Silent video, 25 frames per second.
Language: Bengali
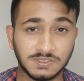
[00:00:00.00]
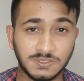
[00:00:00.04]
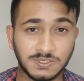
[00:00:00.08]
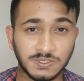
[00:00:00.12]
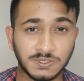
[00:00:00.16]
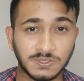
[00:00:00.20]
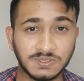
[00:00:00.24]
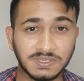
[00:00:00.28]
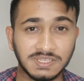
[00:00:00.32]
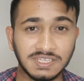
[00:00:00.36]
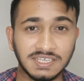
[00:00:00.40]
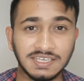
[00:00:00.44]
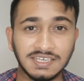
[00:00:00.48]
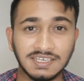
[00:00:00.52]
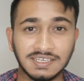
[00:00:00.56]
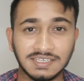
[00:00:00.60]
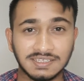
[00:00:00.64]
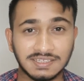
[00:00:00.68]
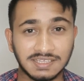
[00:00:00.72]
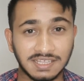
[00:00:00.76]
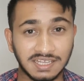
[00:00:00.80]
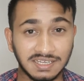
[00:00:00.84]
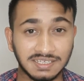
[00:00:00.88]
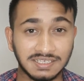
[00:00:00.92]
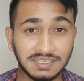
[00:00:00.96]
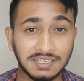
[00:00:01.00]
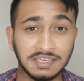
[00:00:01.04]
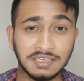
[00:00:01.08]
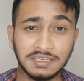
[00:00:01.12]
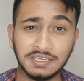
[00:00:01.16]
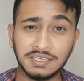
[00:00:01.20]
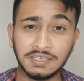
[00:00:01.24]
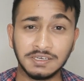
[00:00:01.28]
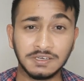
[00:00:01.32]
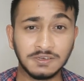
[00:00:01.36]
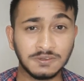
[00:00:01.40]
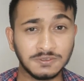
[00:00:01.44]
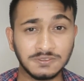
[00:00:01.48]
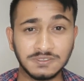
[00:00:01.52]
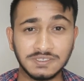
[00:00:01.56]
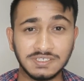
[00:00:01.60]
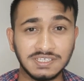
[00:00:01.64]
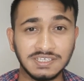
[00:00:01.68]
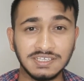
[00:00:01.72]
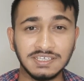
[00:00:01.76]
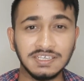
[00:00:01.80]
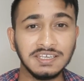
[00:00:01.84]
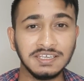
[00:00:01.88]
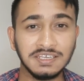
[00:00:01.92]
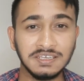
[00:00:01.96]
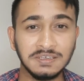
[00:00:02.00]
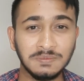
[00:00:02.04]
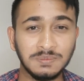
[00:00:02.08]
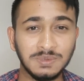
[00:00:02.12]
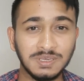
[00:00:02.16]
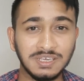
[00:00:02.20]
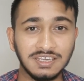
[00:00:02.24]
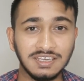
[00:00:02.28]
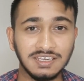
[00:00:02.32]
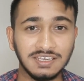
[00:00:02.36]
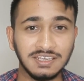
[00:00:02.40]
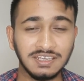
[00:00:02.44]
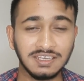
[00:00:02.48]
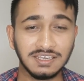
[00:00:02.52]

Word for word: যদি থাকে নসিবে